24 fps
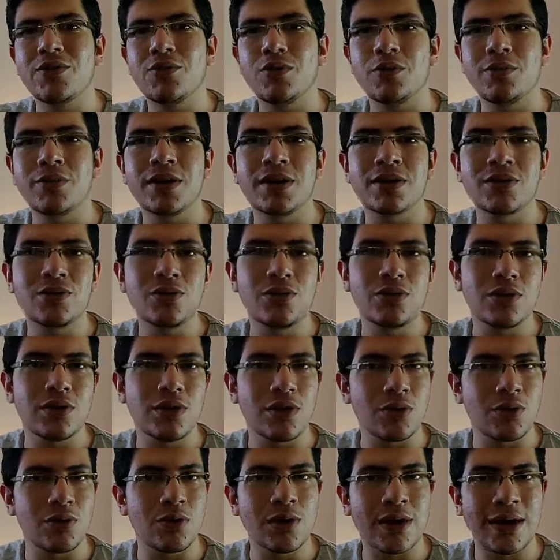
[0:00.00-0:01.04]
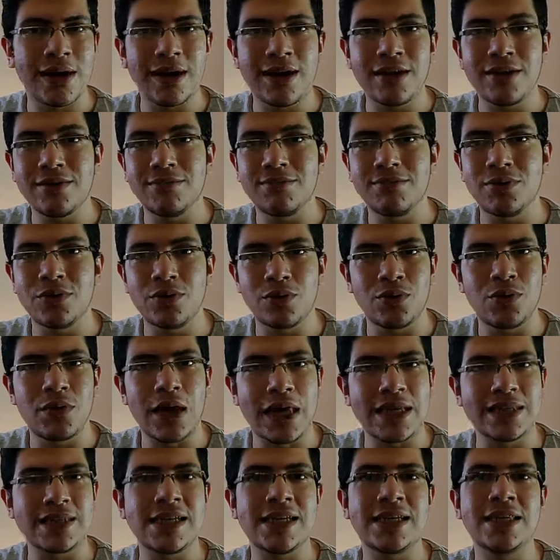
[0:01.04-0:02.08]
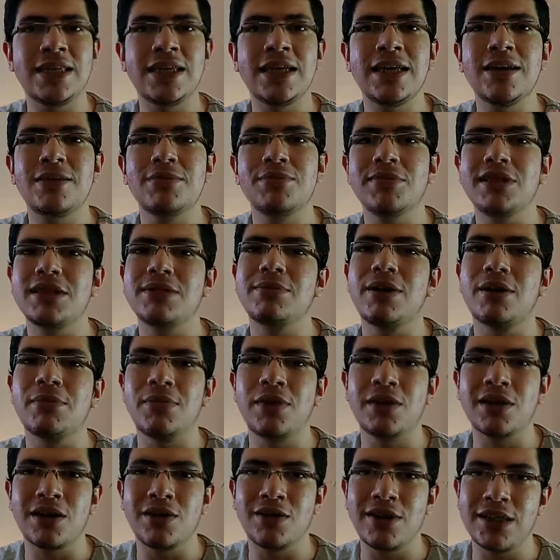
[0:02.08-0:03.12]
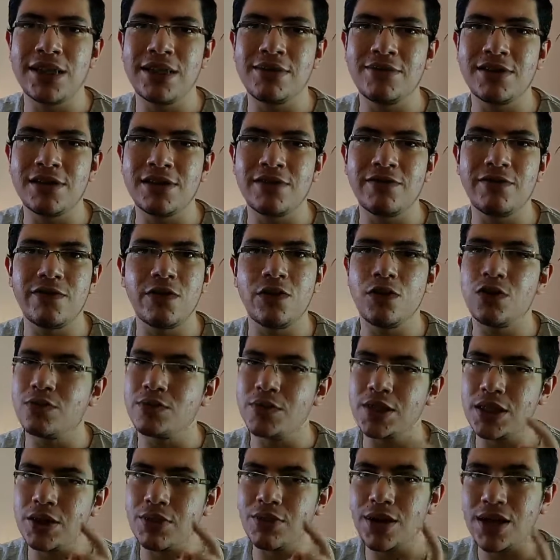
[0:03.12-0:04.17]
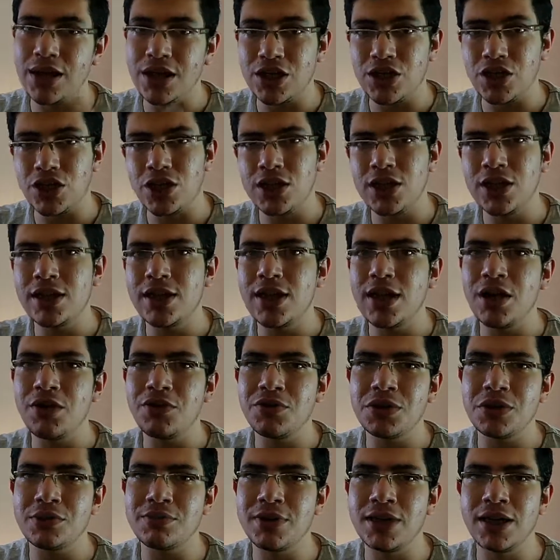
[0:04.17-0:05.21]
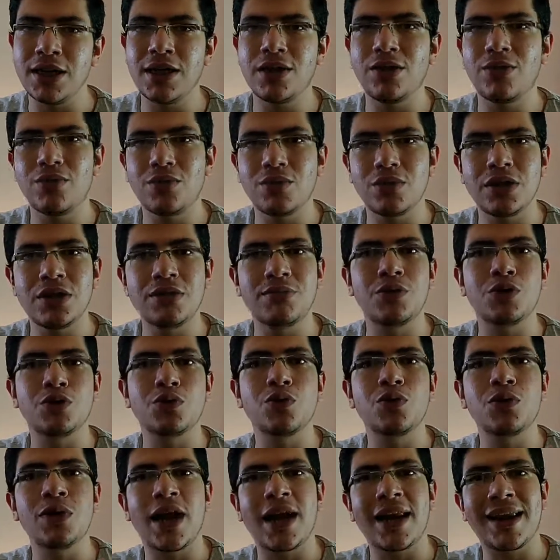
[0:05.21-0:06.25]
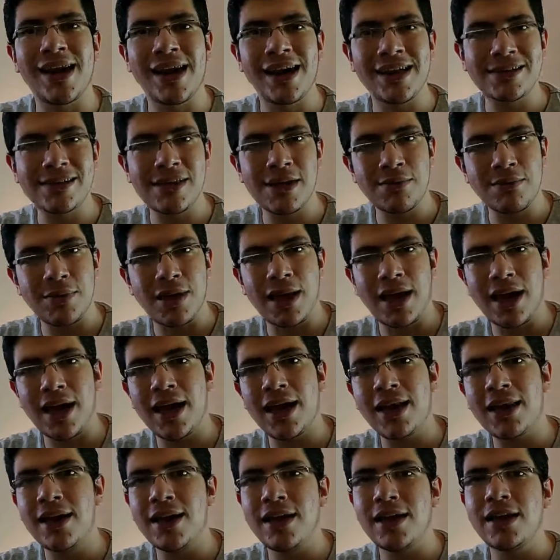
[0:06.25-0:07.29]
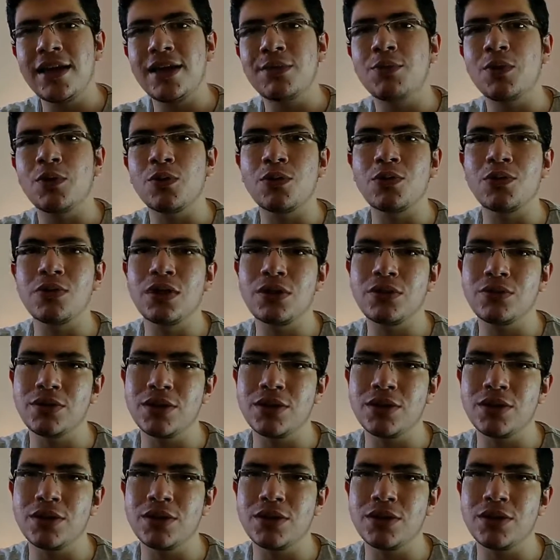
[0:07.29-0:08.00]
وبرضو الجرعة بنقولها تاني بتبقى مرة واحدة بس في اليوم سواء عشرين أو أربعين ودي بيكون على حسب الحالة اللي موجودة